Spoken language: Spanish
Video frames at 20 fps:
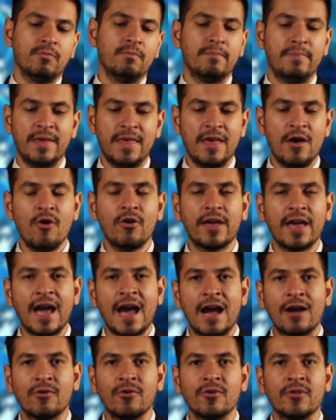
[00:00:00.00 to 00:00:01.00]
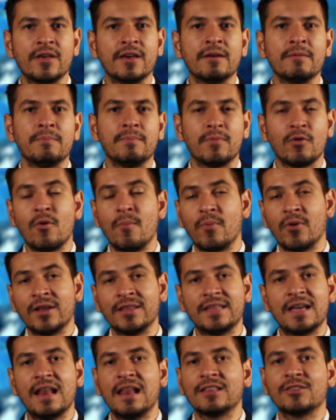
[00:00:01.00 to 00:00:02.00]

videos que hago de componentes